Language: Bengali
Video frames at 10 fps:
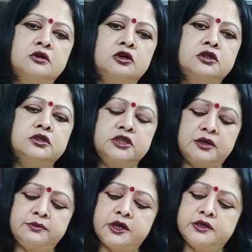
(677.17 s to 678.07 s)
কটন
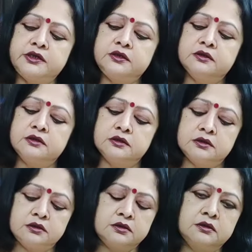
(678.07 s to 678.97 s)
জামদানি
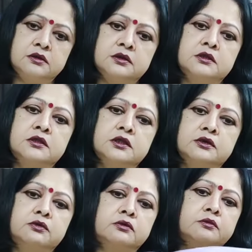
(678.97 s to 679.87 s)

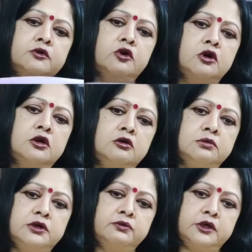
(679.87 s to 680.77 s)
দেখুন অল
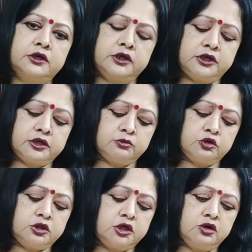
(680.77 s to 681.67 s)
ওভার ওয়ার্ক এটার
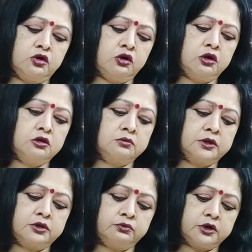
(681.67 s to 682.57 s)
মধ্যে অল
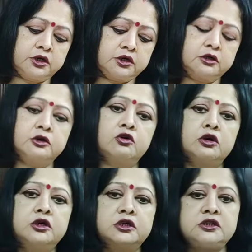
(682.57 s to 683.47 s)
ওভার ওয়ার্ক
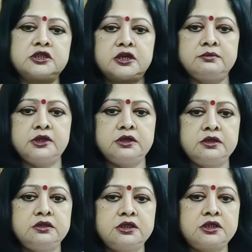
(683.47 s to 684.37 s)
কটন জামদানি
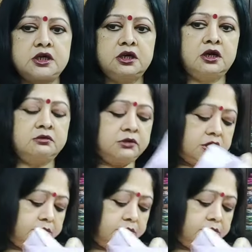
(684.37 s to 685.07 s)
যেটা আমরা